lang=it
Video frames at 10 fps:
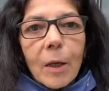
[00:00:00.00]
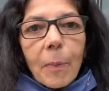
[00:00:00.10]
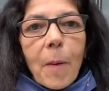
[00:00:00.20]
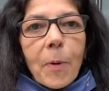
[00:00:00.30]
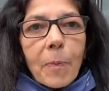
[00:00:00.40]

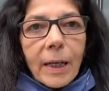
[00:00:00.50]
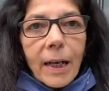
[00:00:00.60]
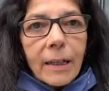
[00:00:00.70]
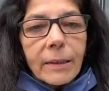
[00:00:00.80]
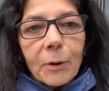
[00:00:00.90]
proprio
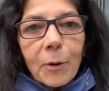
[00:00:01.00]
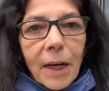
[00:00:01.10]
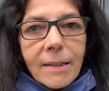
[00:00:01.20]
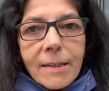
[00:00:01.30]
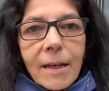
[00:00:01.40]
perché la
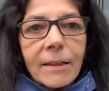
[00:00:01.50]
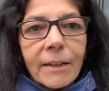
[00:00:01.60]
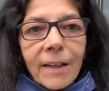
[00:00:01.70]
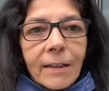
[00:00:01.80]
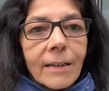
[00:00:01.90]
sicurezza
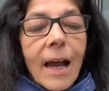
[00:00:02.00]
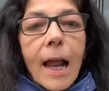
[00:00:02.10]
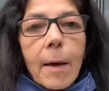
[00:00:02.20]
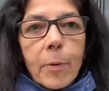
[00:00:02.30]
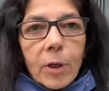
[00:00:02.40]
diventi
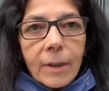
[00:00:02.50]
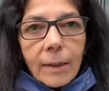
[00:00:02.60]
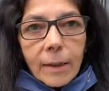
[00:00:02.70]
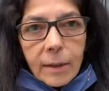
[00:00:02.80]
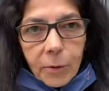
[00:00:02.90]
alla
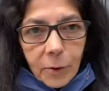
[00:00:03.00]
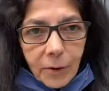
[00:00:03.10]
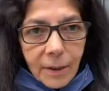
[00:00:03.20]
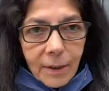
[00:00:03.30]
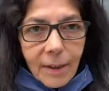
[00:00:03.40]
portata di tutti